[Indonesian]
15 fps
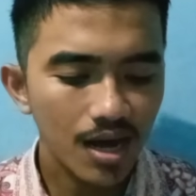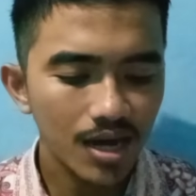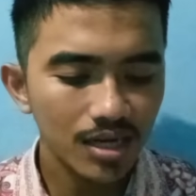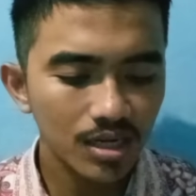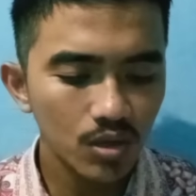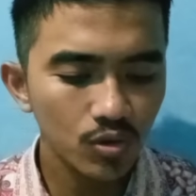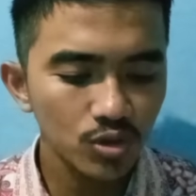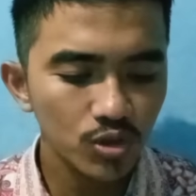
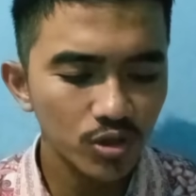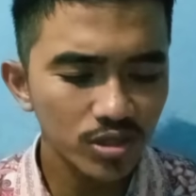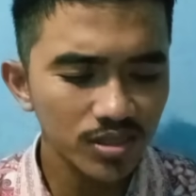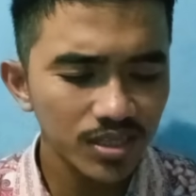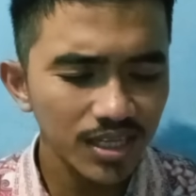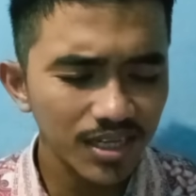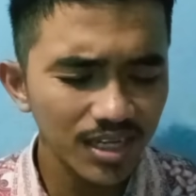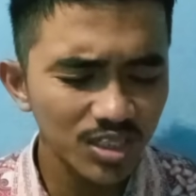Araujo
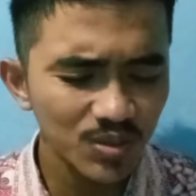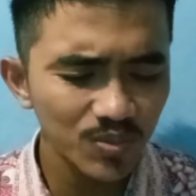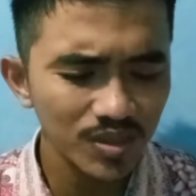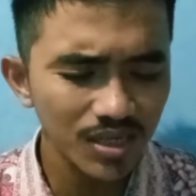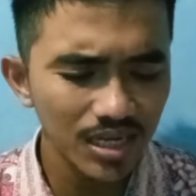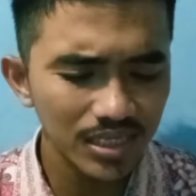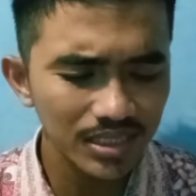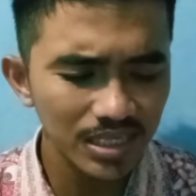sendiri
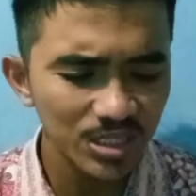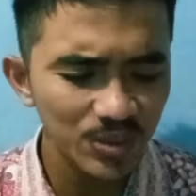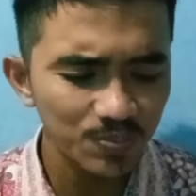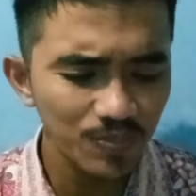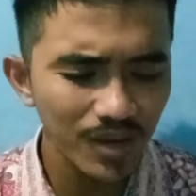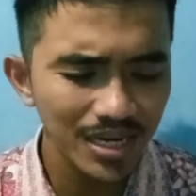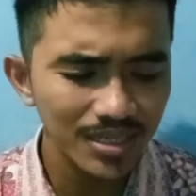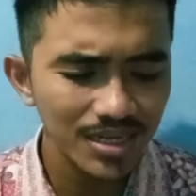sebenarnya
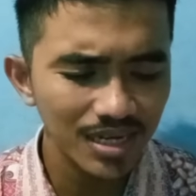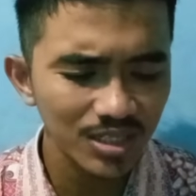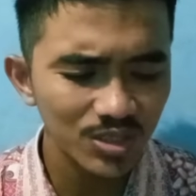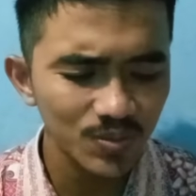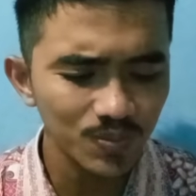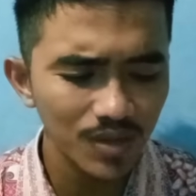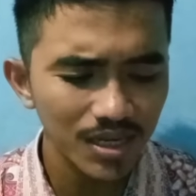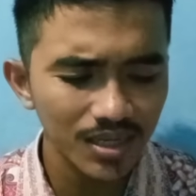dipandang
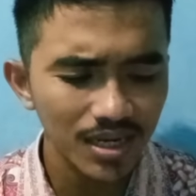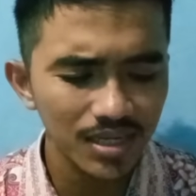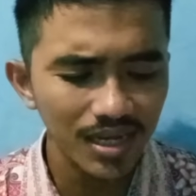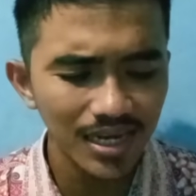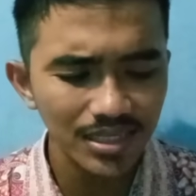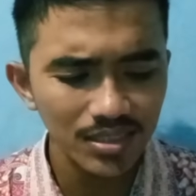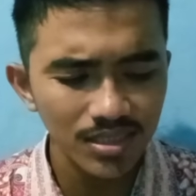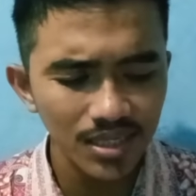
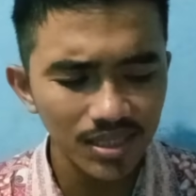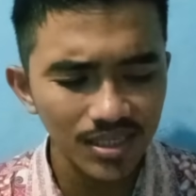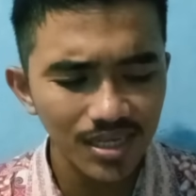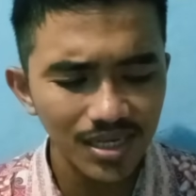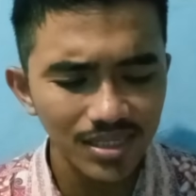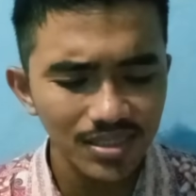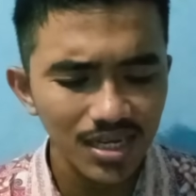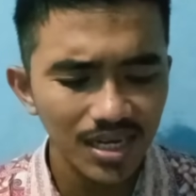sebagai aset
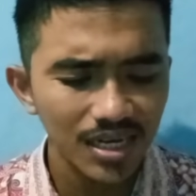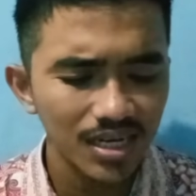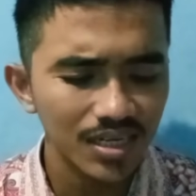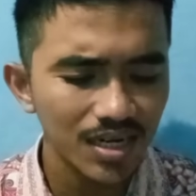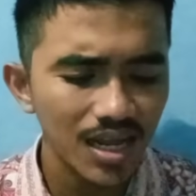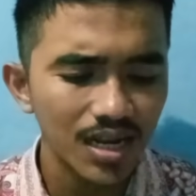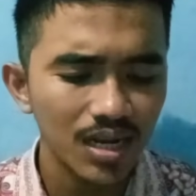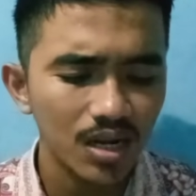yang
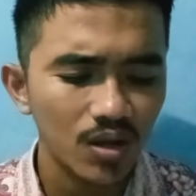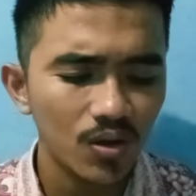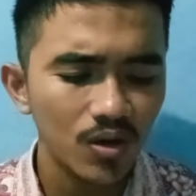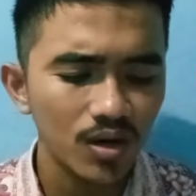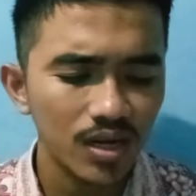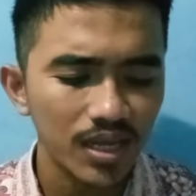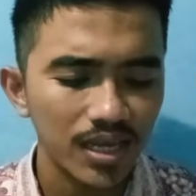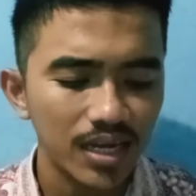sakral
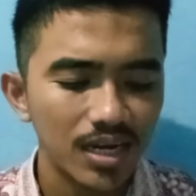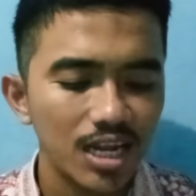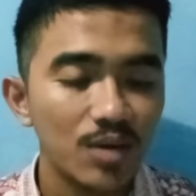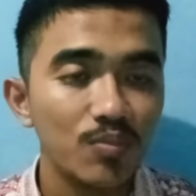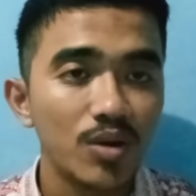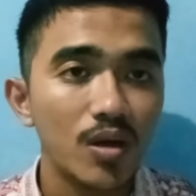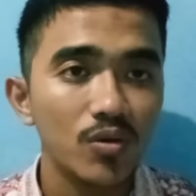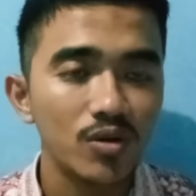oleh
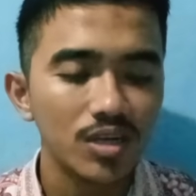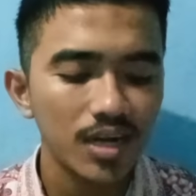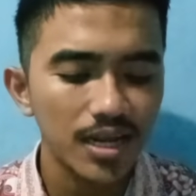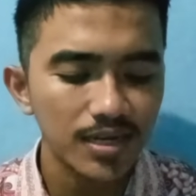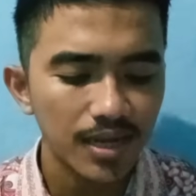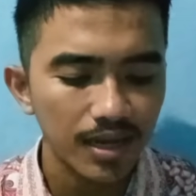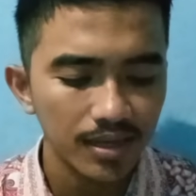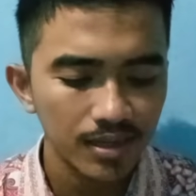La
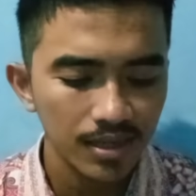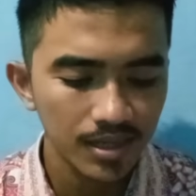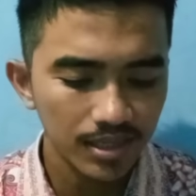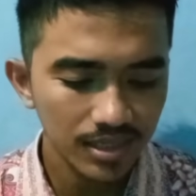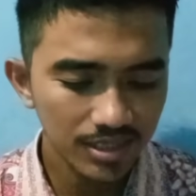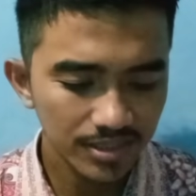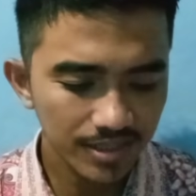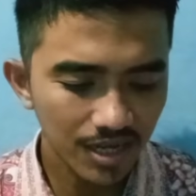Blaugrana.
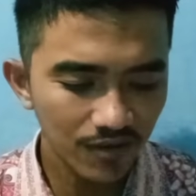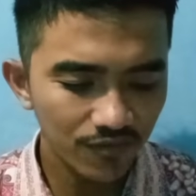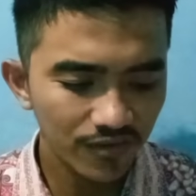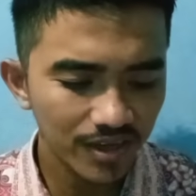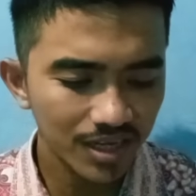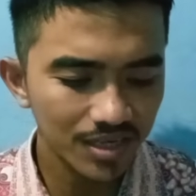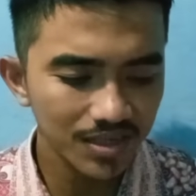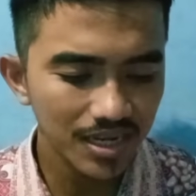Sa
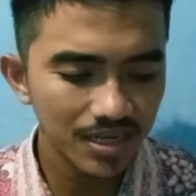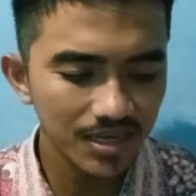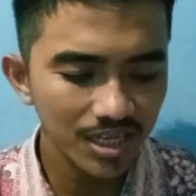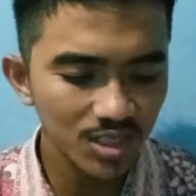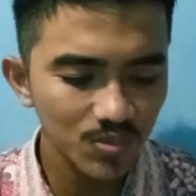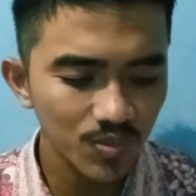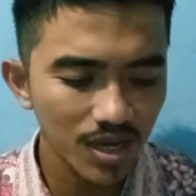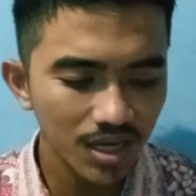
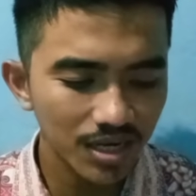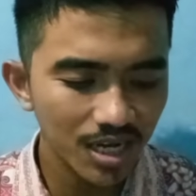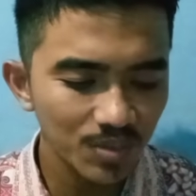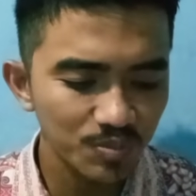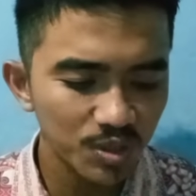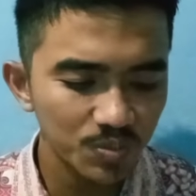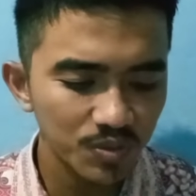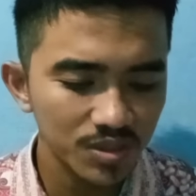Fernandes
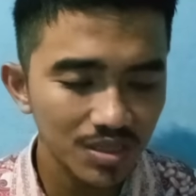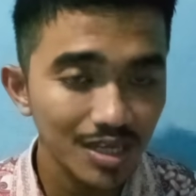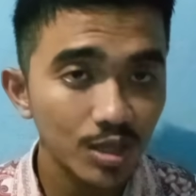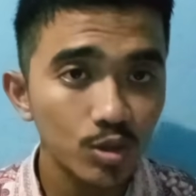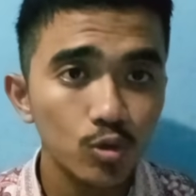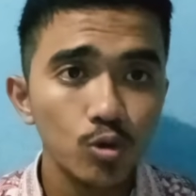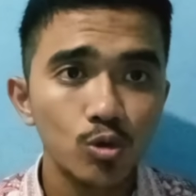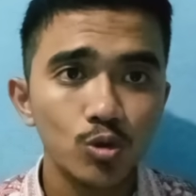bahkan
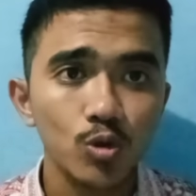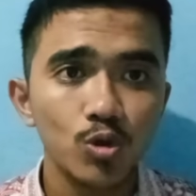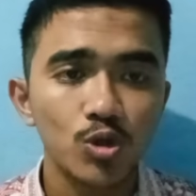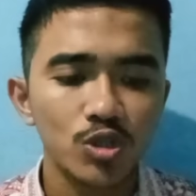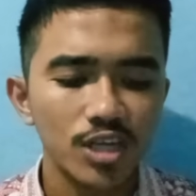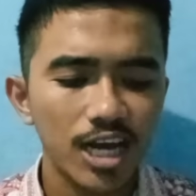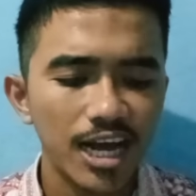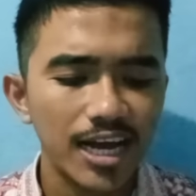berpesan
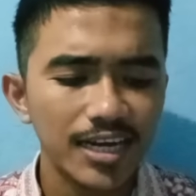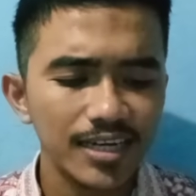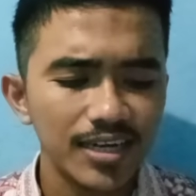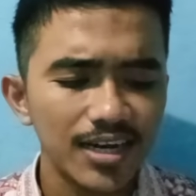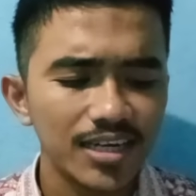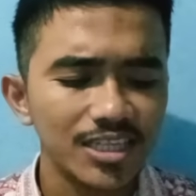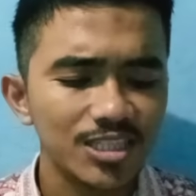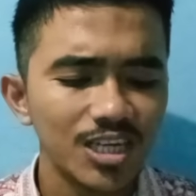khusus
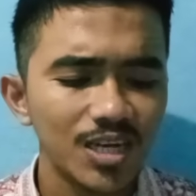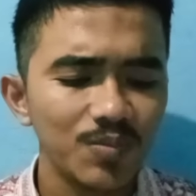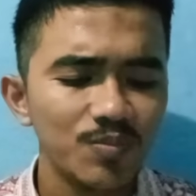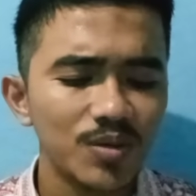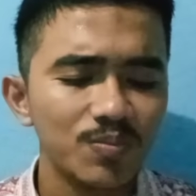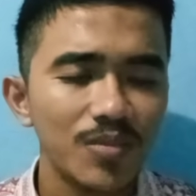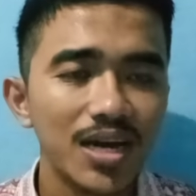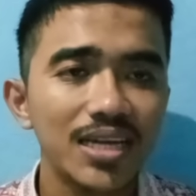agar sang
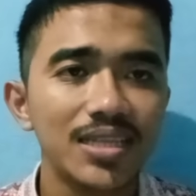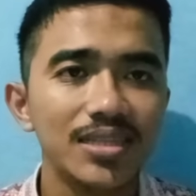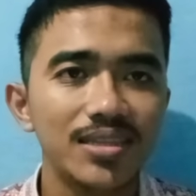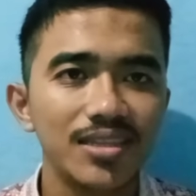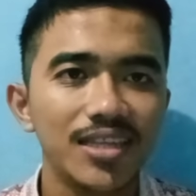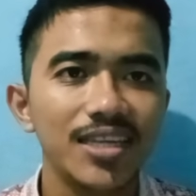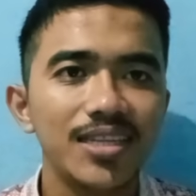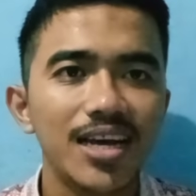
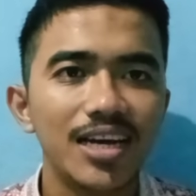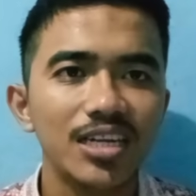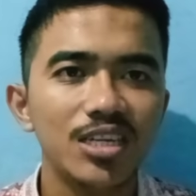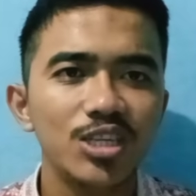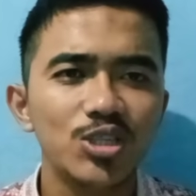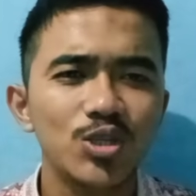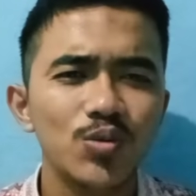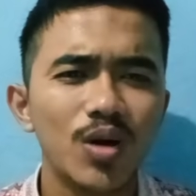pemain
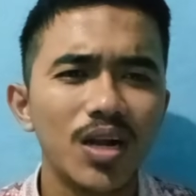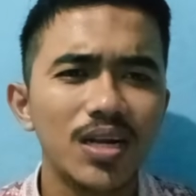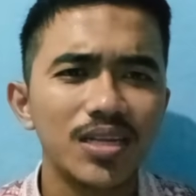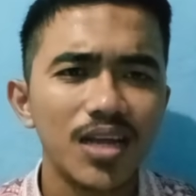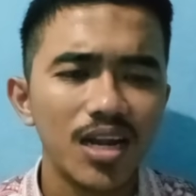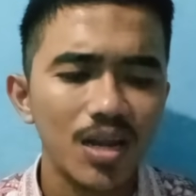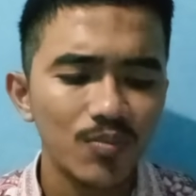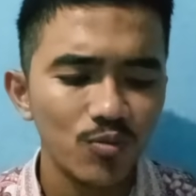tidak
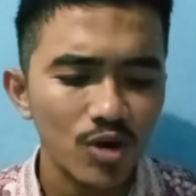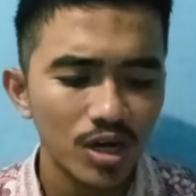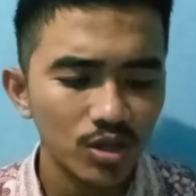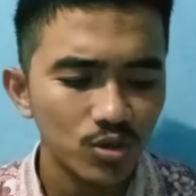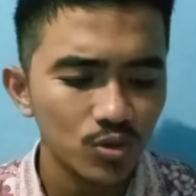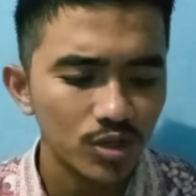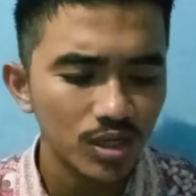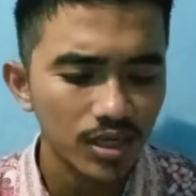dijual dalam
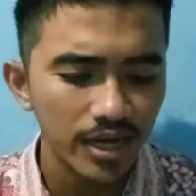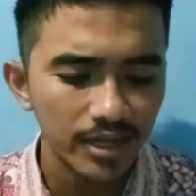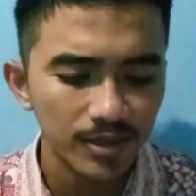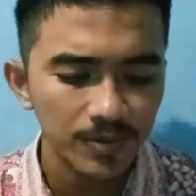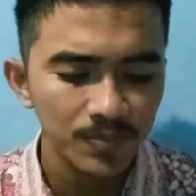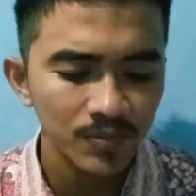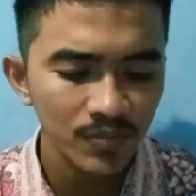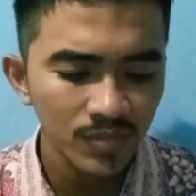waktu
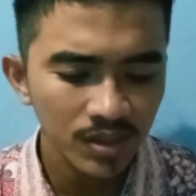dekat.